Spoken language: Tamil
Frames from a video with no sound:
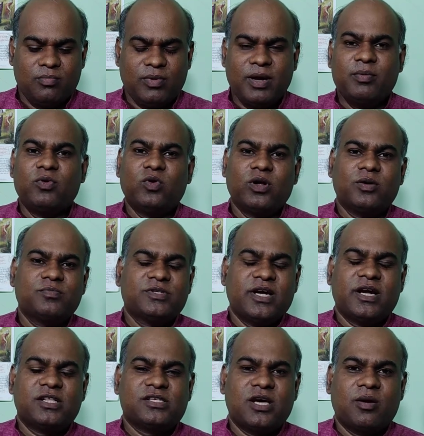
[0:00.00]
பைபிள் உலகம்
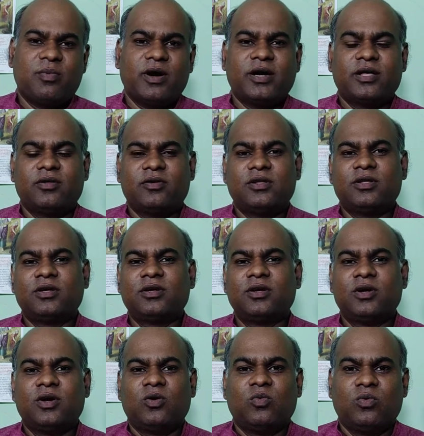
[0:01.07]
சேனல் சார்பாக இதை வந்து
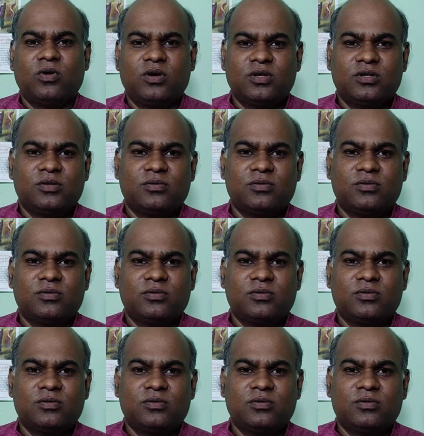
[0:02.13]
ஒரு